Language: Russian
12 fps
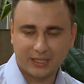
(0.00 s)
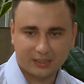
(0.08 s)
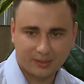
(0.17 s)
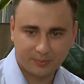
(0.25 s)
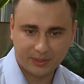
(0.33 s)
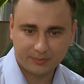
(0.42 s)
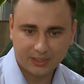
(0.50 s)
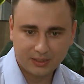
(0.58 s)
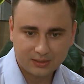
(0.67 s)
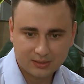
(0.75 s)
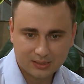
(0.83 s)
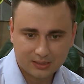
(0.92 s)
яркий
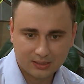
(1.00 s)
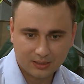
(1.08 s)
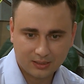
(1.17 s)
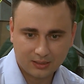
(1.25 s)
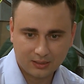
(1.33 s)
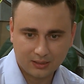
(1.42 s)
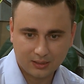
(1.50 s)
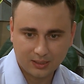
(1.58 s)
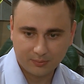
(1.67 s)
пример с э,